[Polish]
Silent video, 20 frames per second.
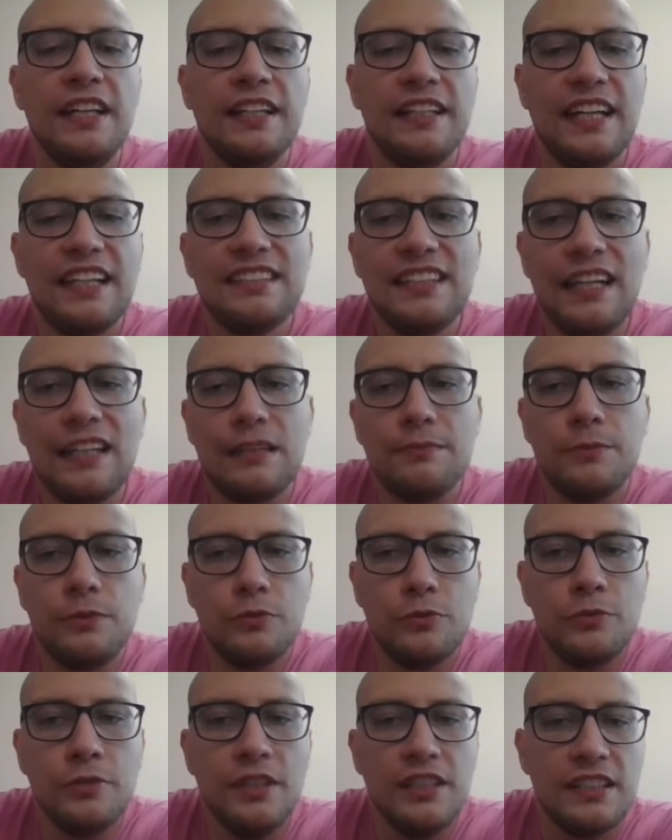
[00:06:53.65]
Ja zagram
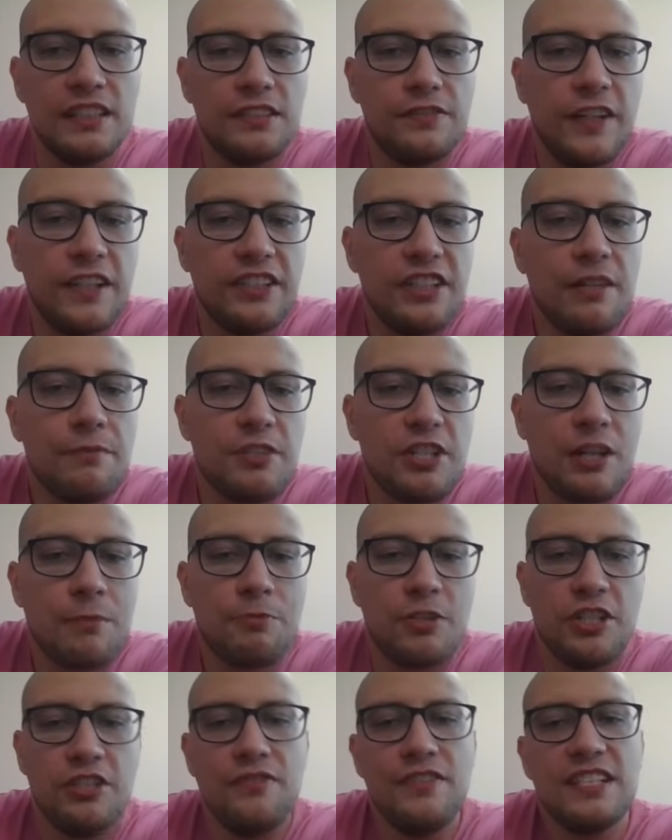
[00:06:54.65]
tu, stwierdziłem, że jak
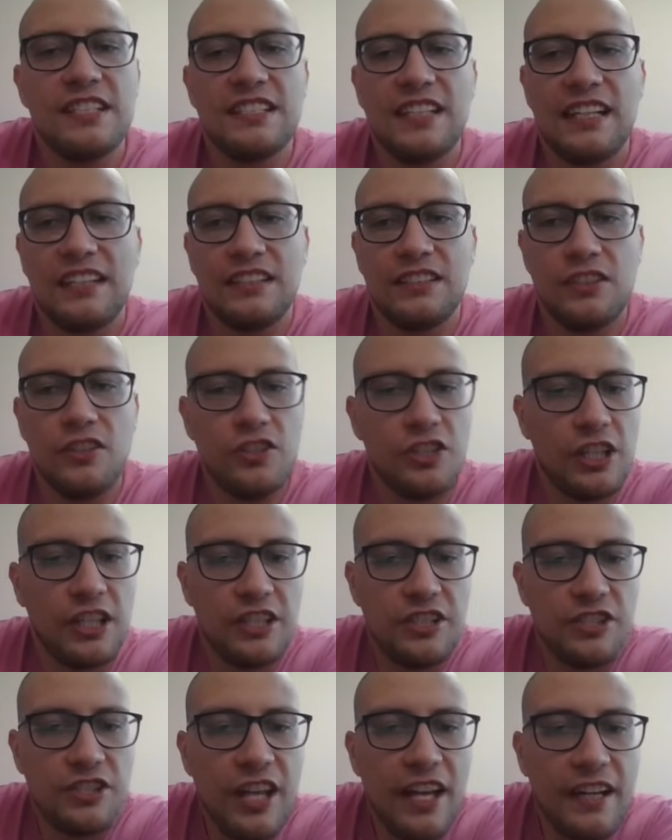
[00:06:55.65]
przeciwnik zagra skoczek
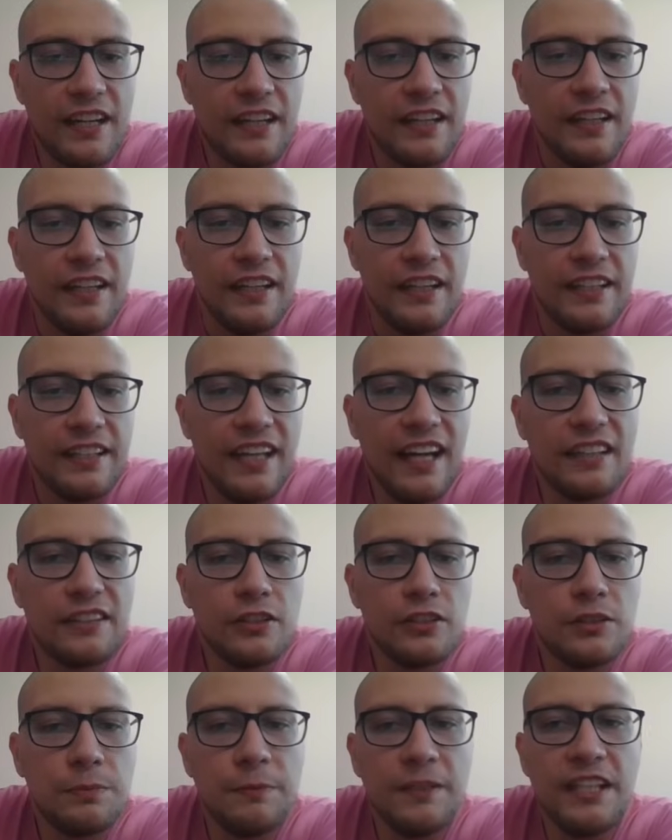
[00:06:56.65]
e4, ja
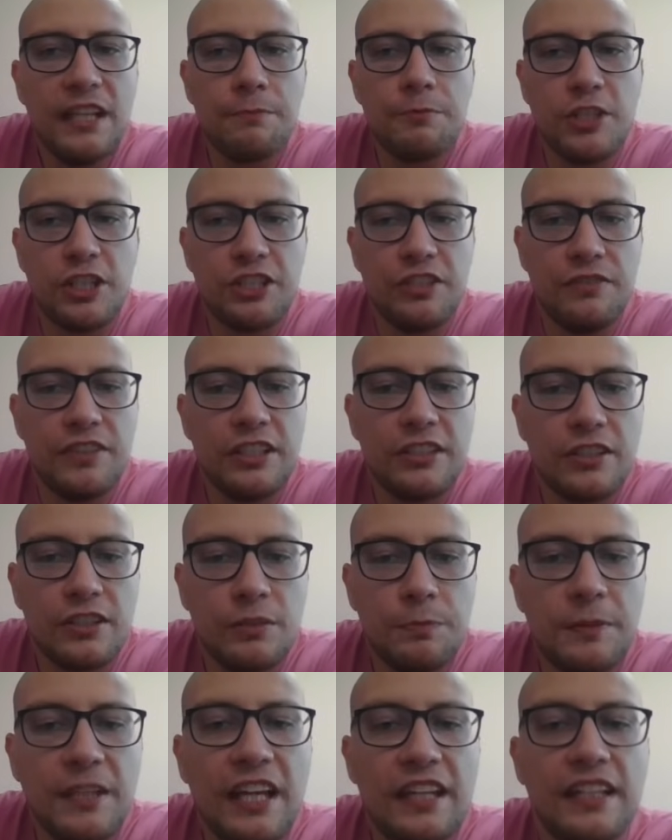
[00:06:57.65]
to zbiję, przeciwnik to
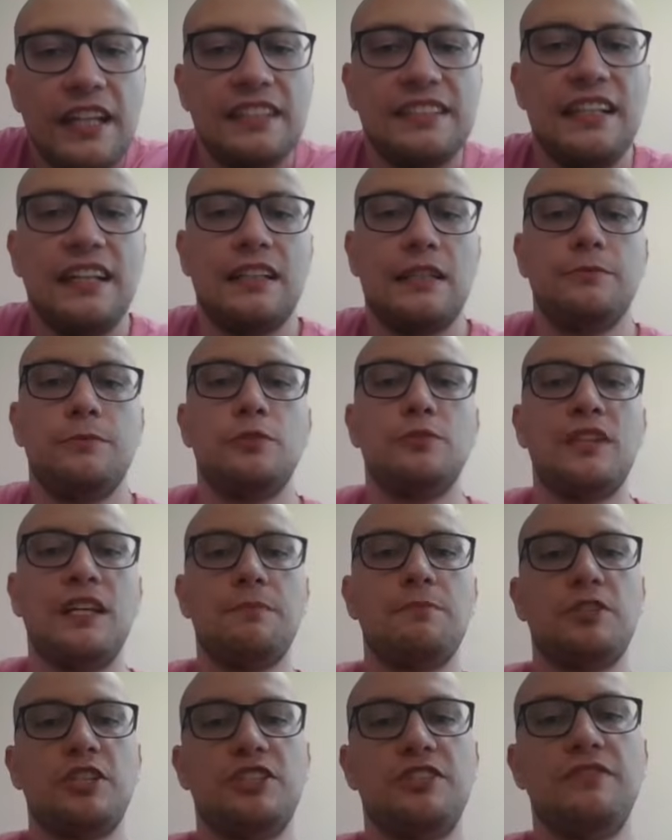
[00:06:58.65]
zbije, ja zagram
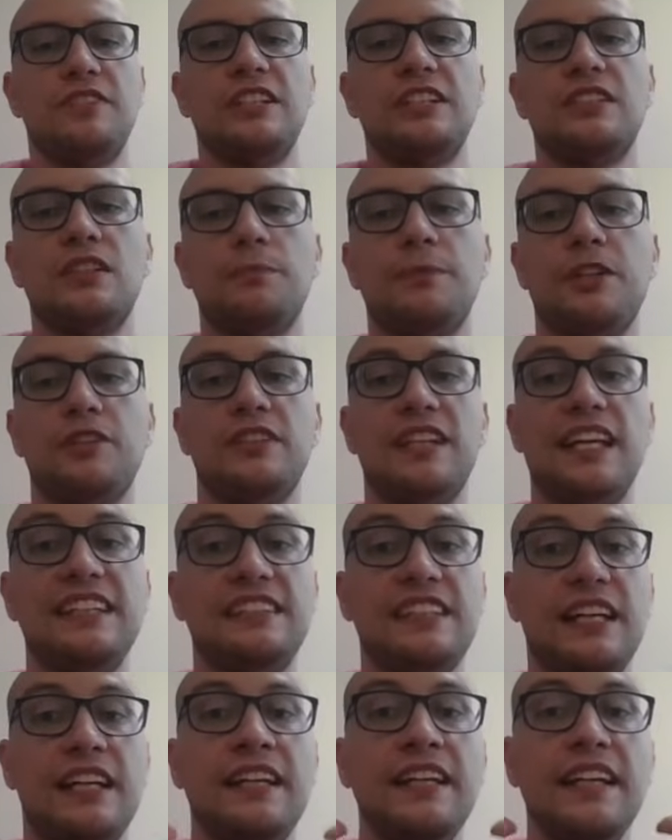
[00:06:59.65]
tutaj, przeciwnik sobie odejdzie.